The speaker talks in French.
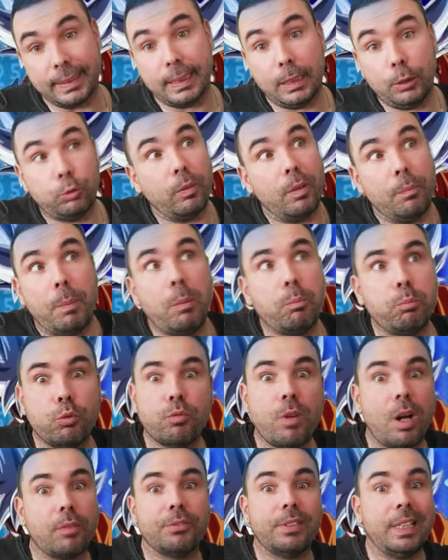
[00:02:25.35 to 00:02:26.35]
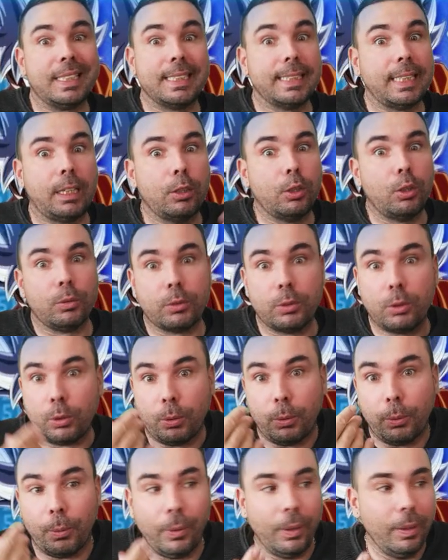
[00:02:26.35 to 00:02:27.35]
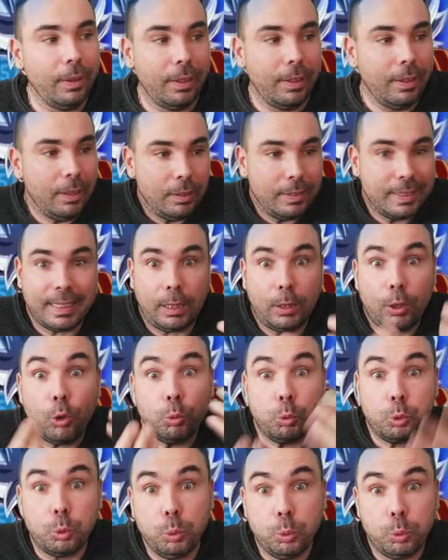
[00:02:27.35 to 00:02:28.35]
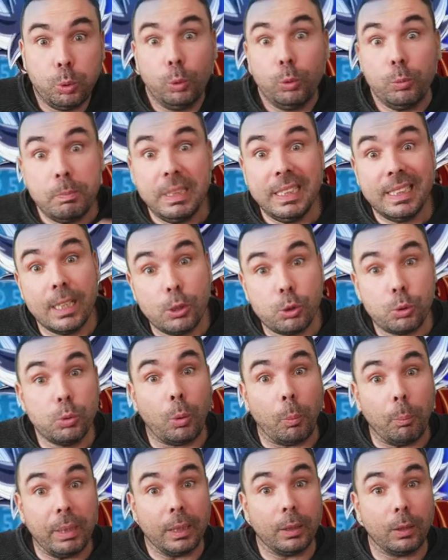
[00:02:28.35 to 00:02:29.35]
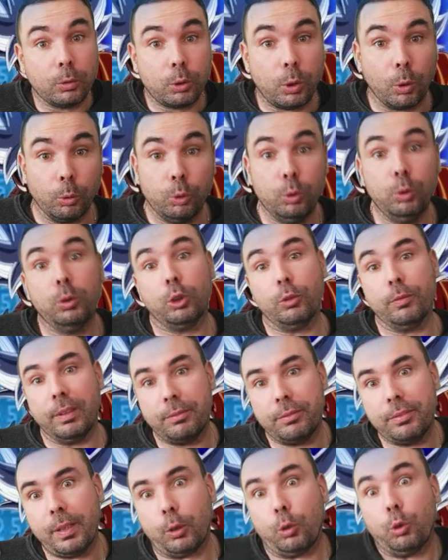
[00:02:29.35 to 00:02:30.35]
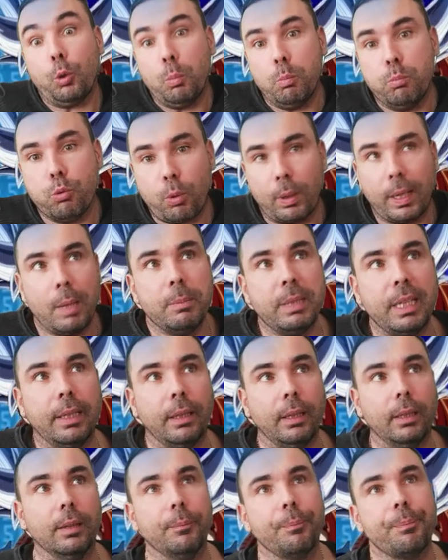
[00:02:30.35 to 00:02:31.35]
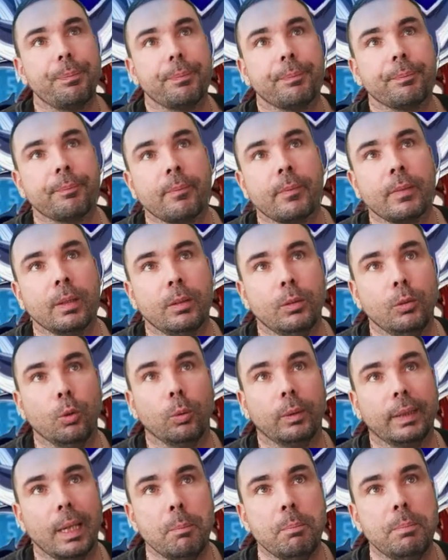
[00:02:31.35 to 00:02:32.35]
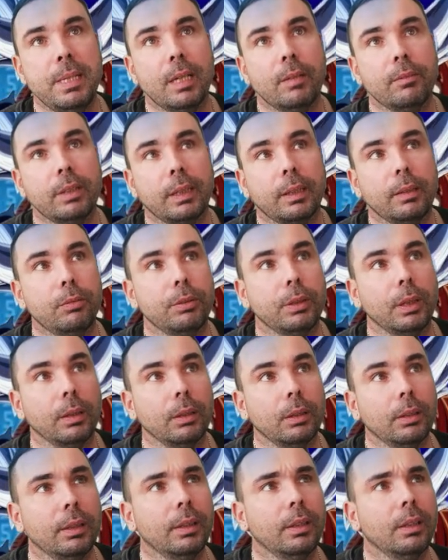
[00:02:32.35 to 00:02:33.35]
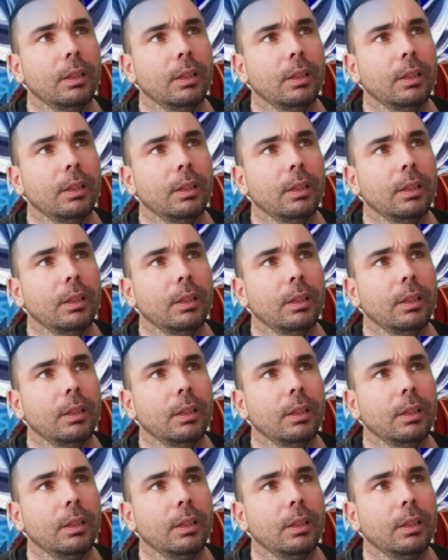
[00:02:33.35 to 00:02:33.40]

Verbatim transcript: Et ça je vais pas pouvoir faire 50, euh, tutos de mise à jour, bien entendu, je vais faire que pour la mienne. Donc à bien vérifier.